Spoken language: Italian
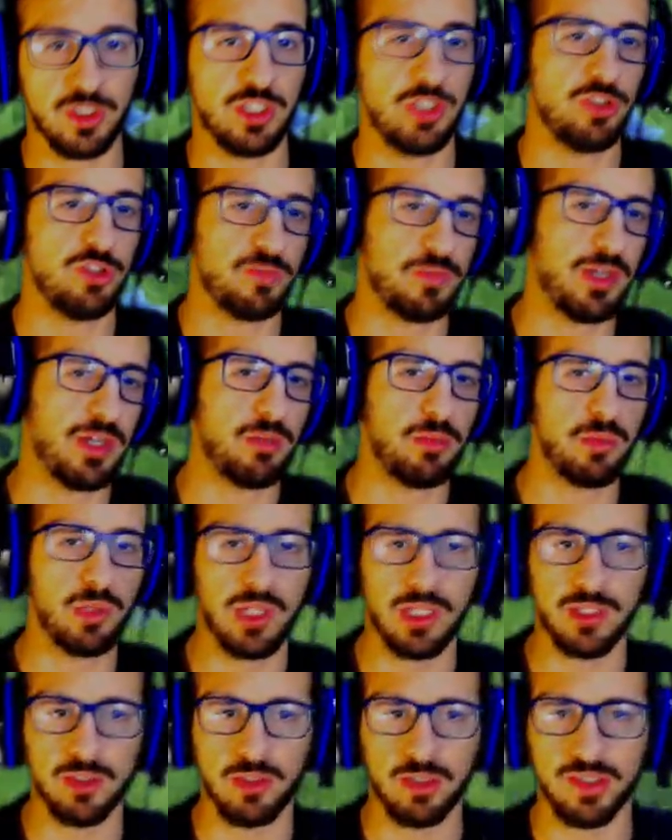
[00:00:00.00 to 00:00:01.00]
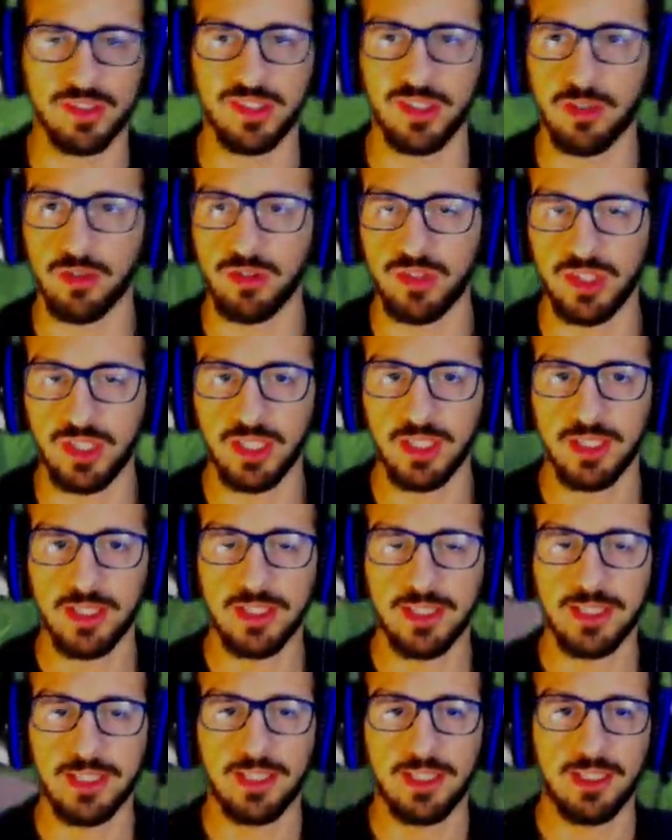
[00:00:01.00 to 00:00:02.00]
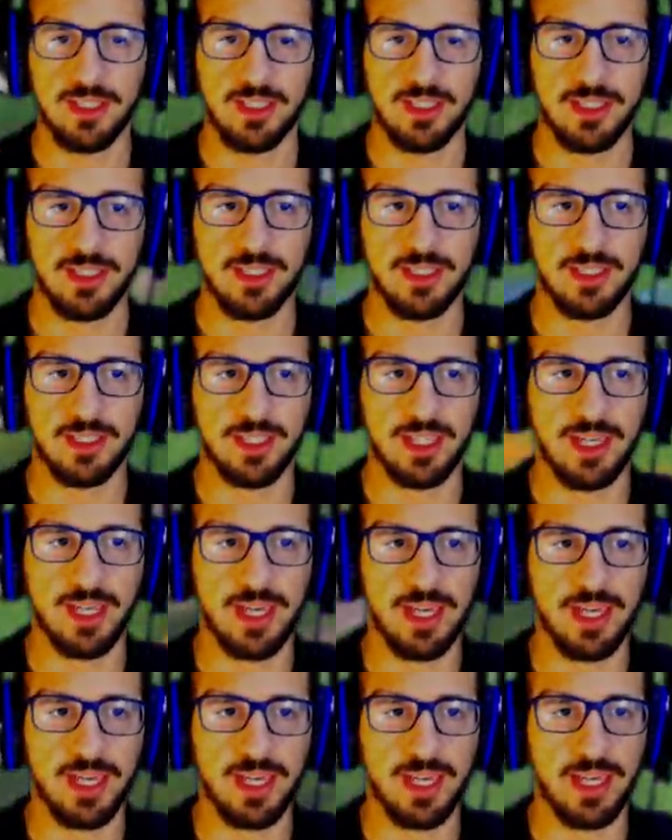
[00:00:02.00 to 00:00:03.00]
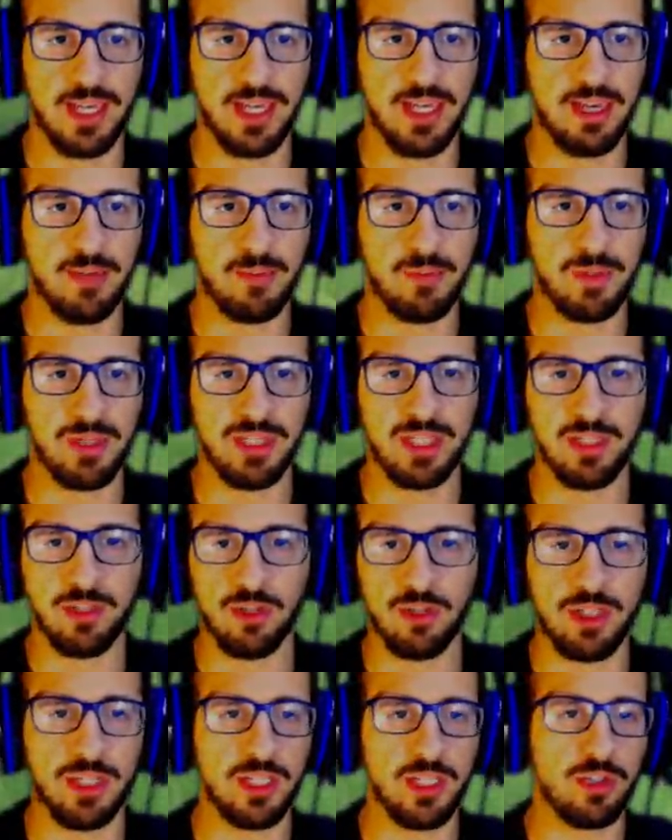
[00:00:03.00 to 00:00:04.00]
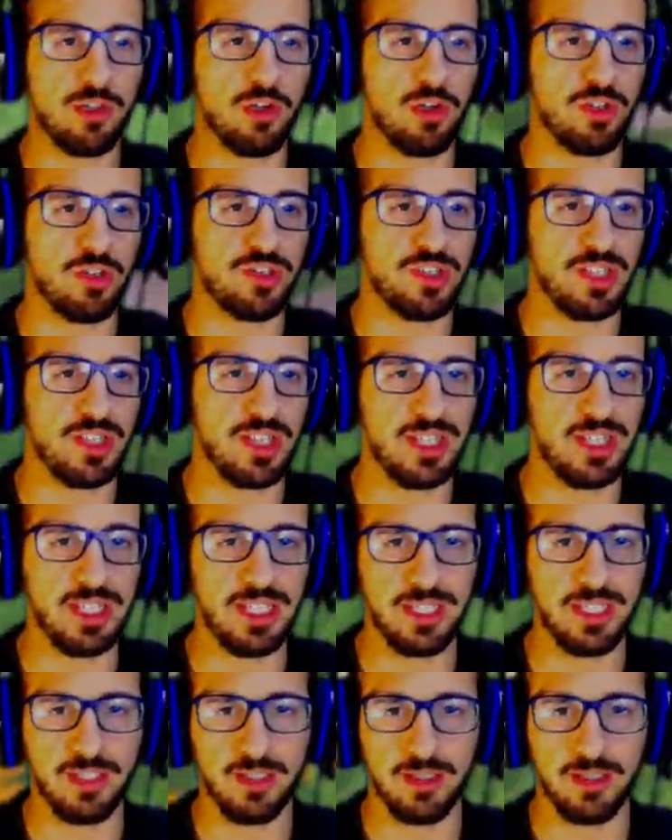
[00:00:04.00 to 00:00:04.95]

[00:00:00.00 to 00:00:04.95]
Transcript: io spero più che altro che sia così. Che prendendo la rincorsa da lì